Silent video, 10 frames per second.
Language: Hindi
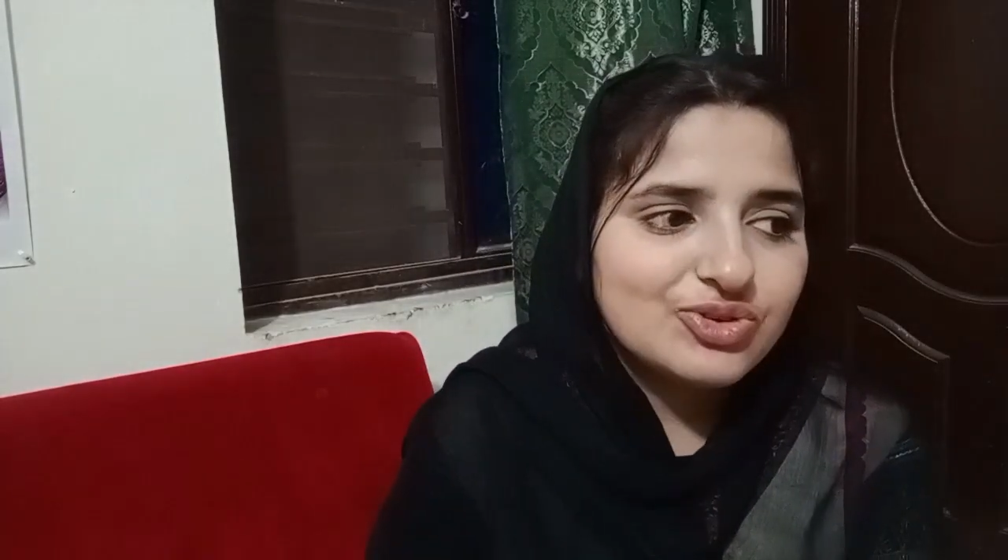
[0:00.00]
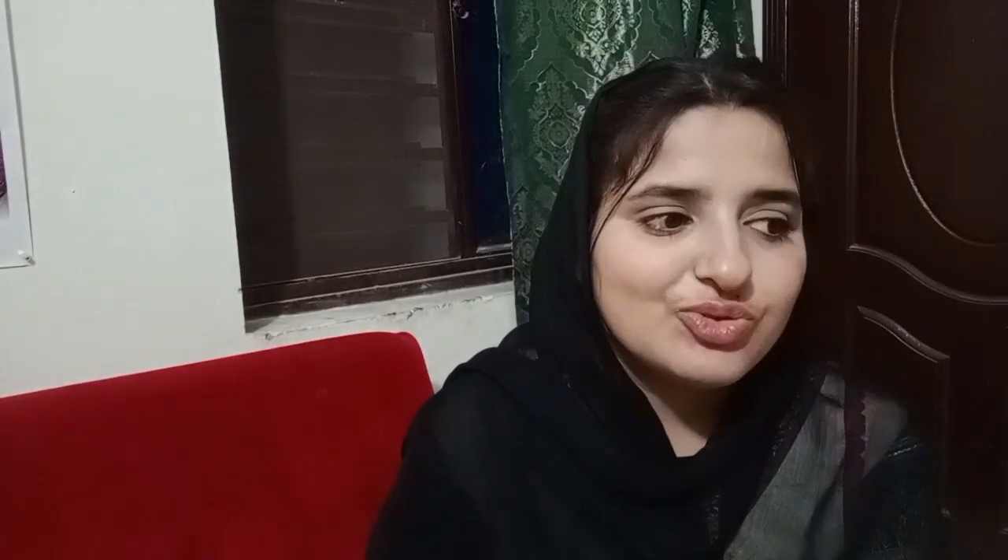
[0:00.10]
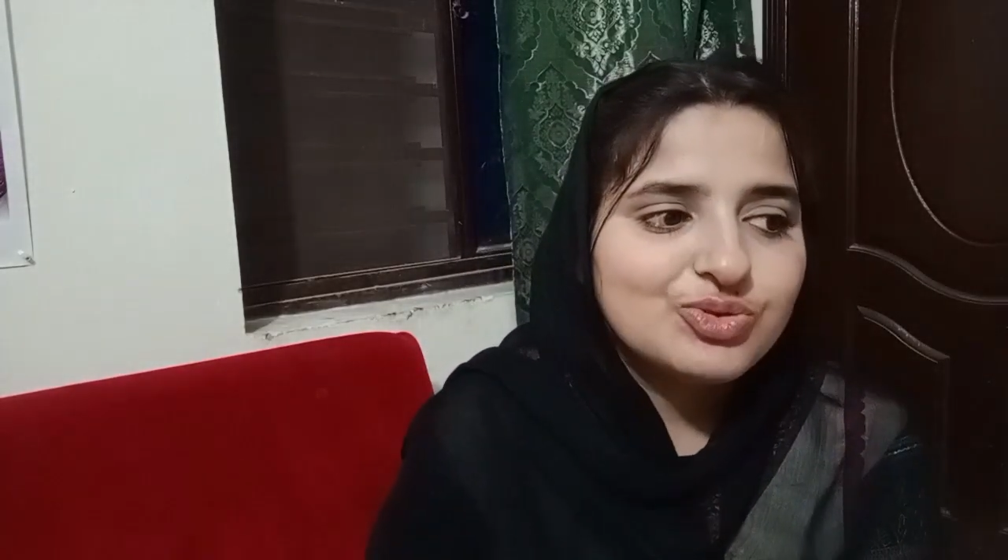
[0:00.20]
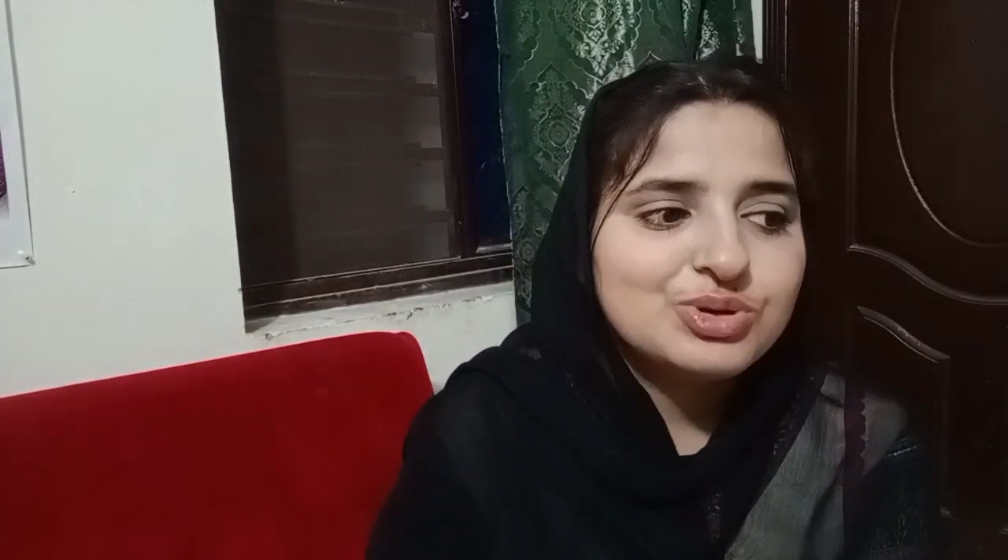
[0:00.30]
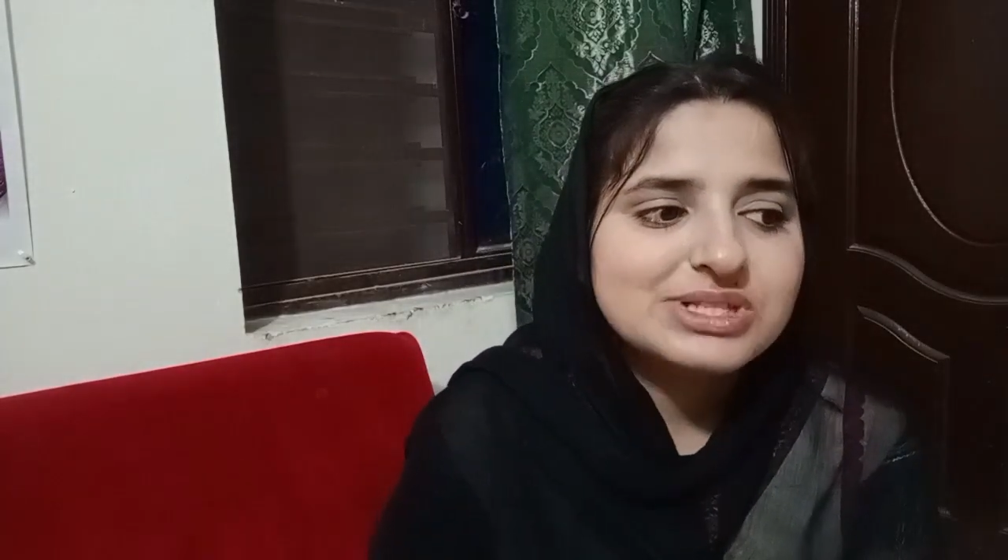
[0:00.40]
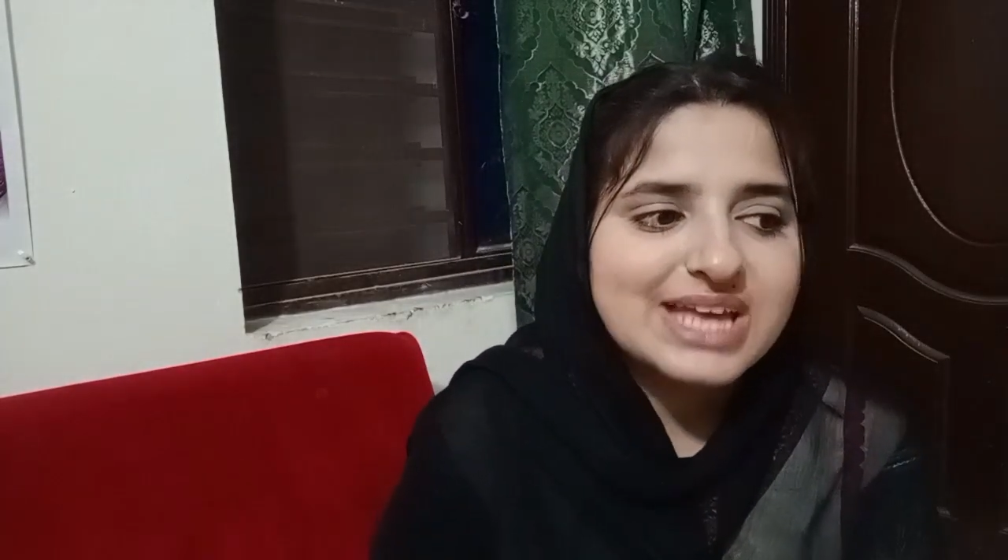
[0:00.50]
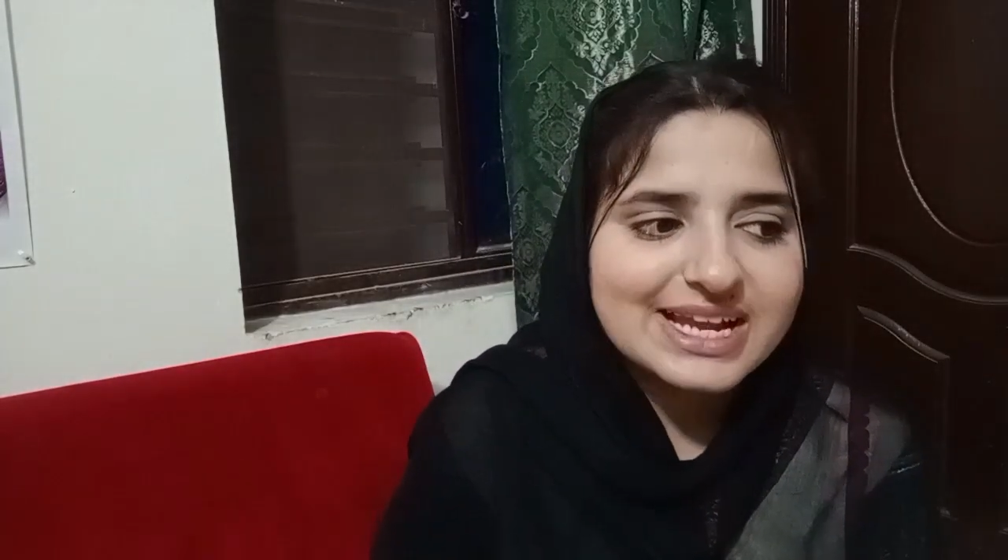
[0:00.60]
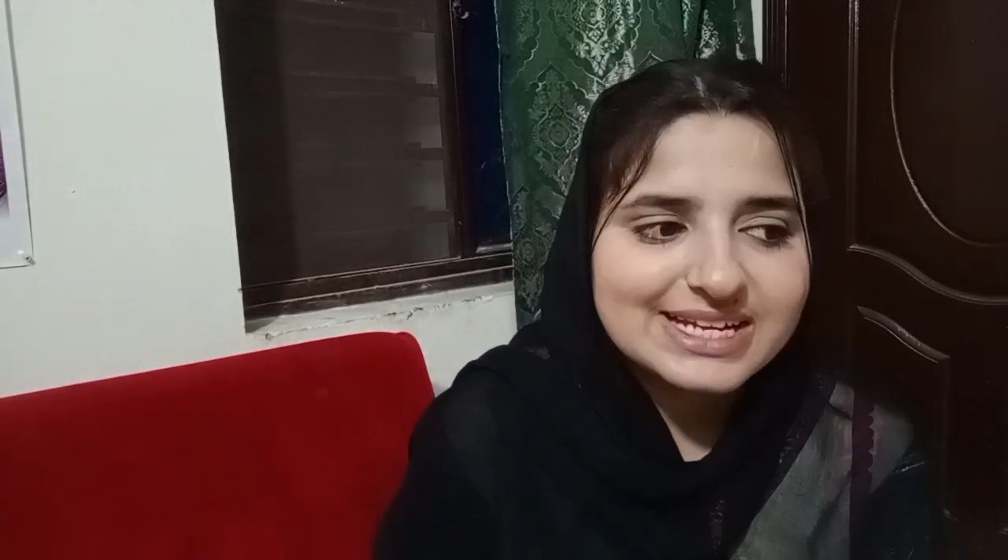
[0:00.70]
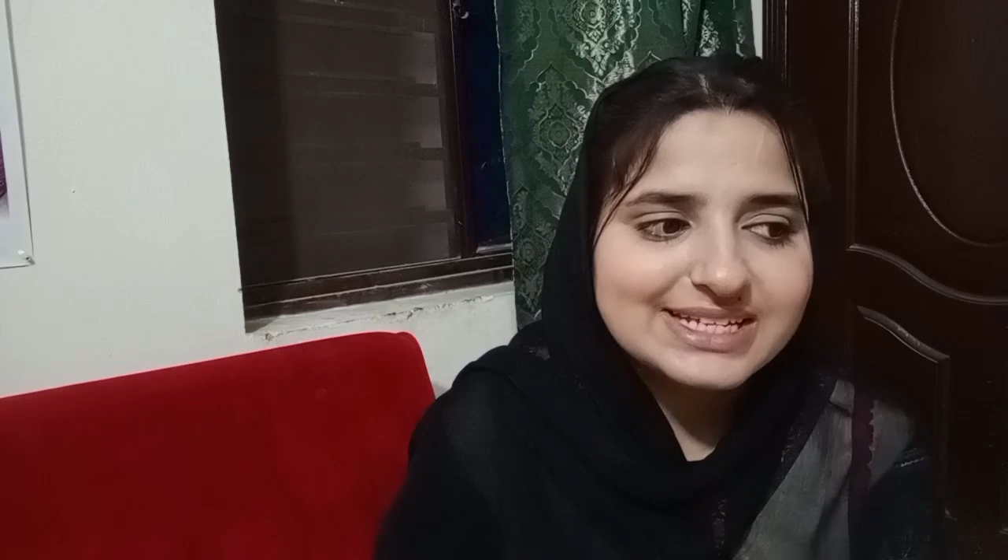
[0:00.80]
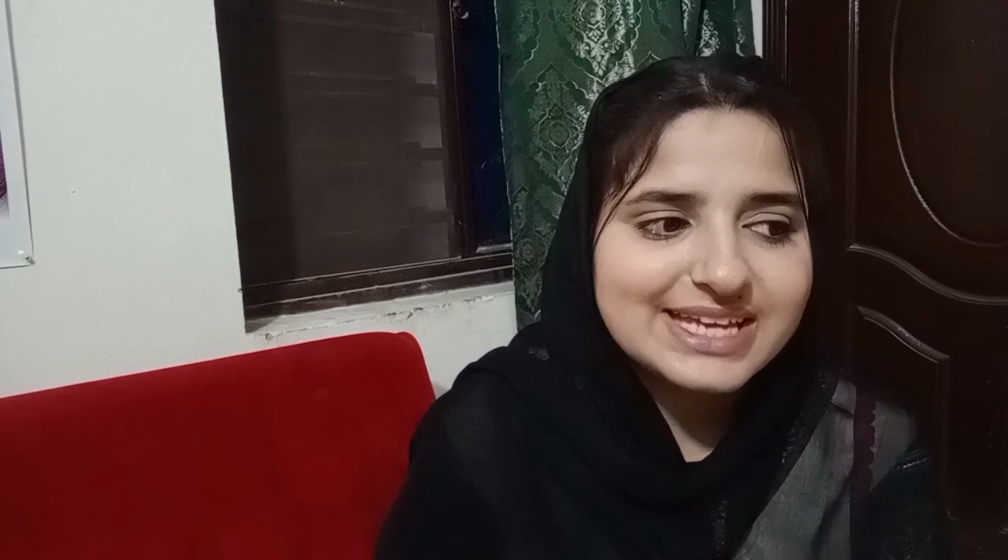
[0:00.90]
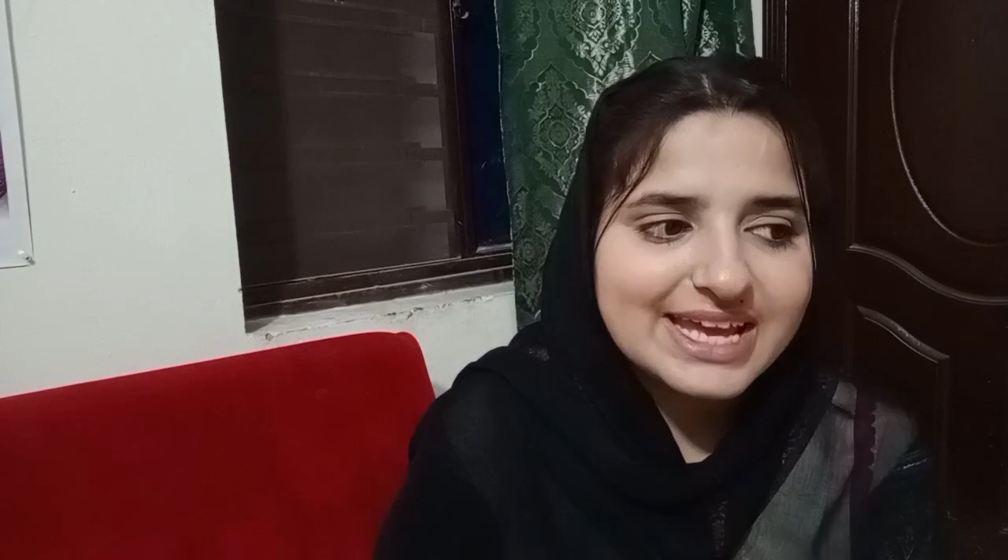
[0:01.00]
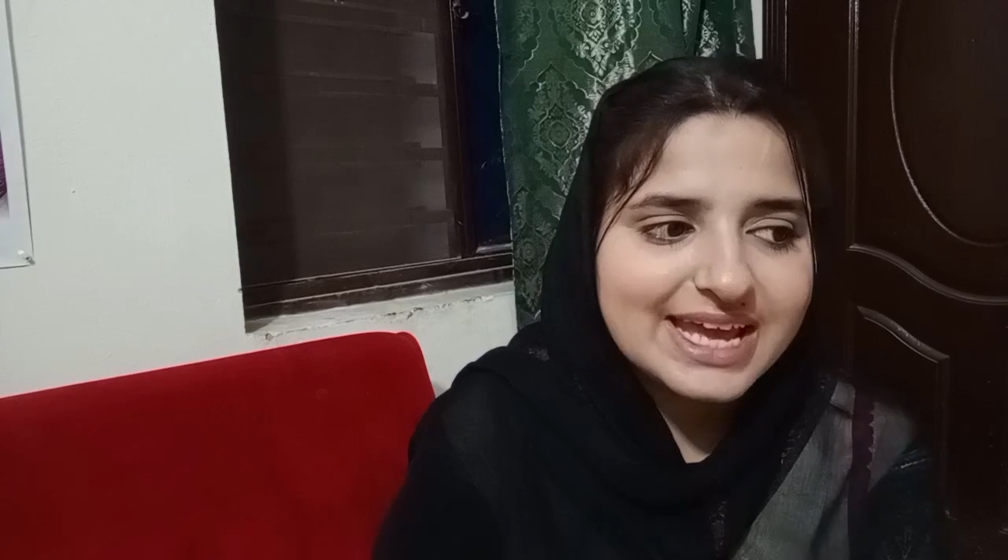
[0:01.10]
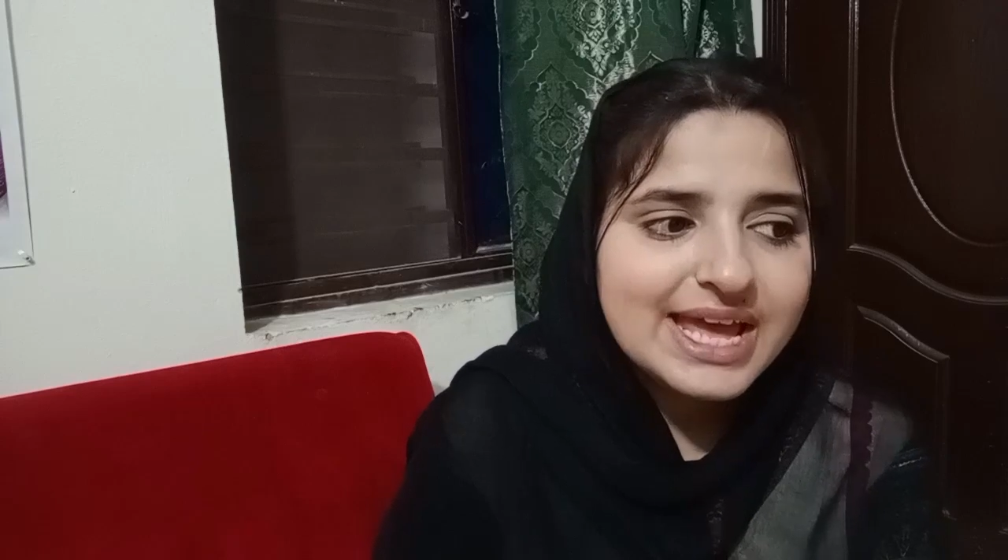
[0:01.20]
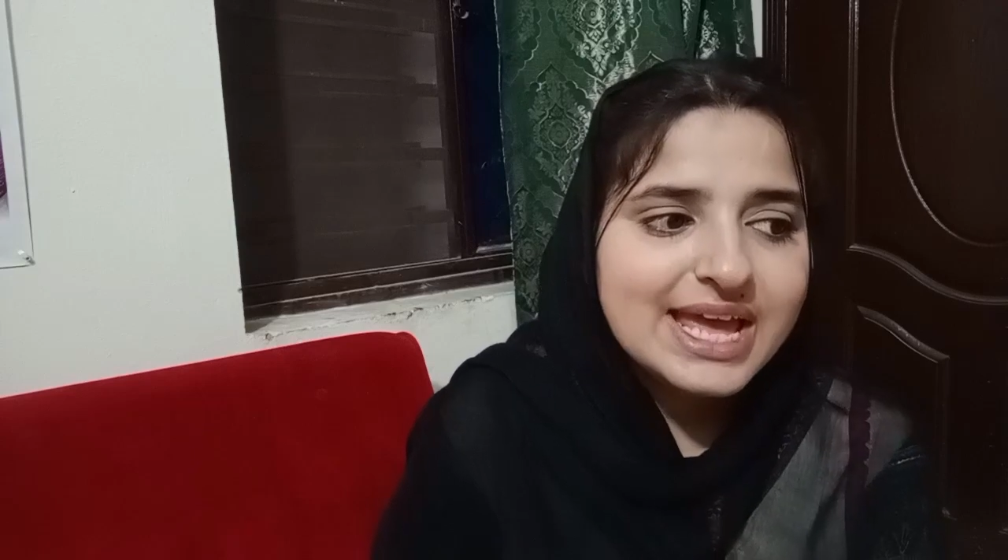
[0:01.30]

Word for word: हूँ सेकंड तो ये